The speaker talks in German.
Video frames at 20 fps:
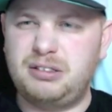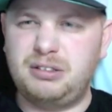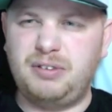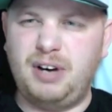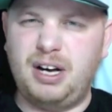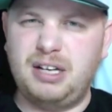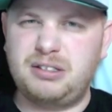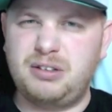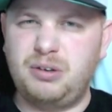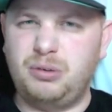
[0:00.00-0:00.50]
ich
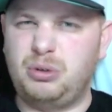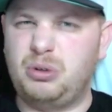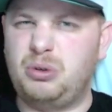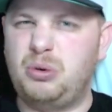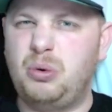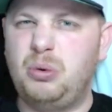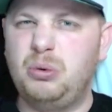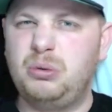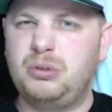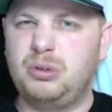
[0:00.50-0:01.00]
weiß gar nicht, oder
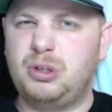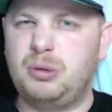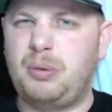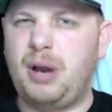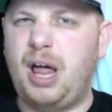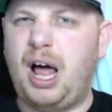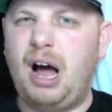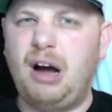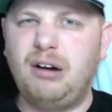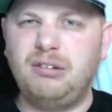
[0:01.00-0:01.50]
Rot oder
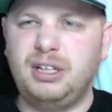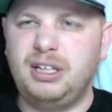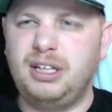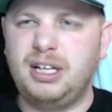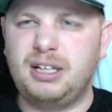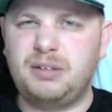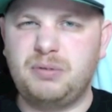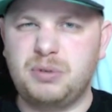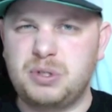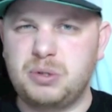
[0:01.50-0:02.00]
Blau,
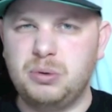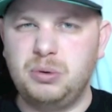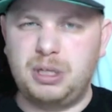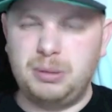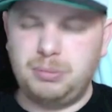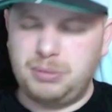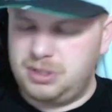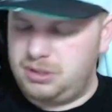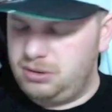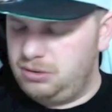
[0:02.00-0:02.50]
irgendetwas so
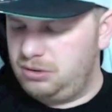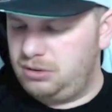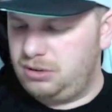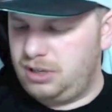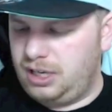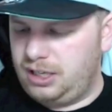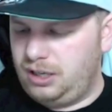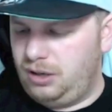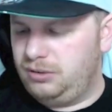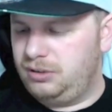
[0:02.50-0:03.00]
gibt es noch,
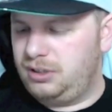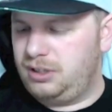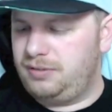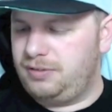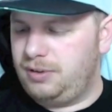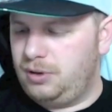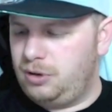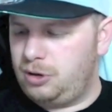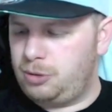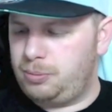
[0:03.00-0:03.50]
eine andere
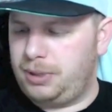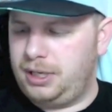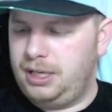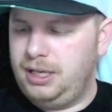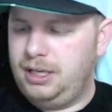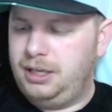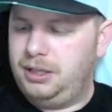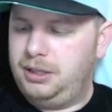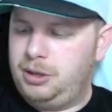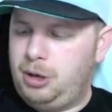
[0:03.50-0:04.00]
Farbe. Ich
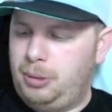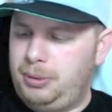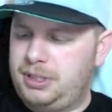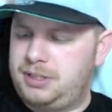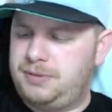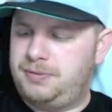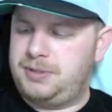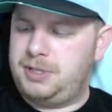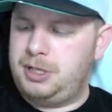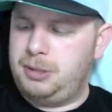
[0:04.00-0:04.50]
habe mich
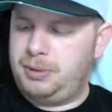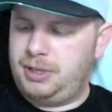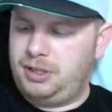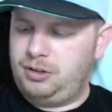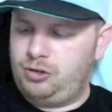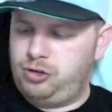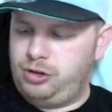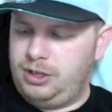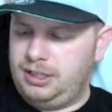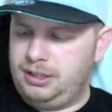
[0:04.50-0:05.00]
jetzt für Silber
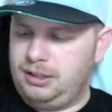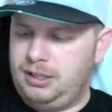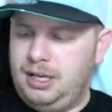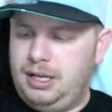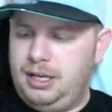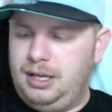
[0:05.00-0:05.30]
entschieden.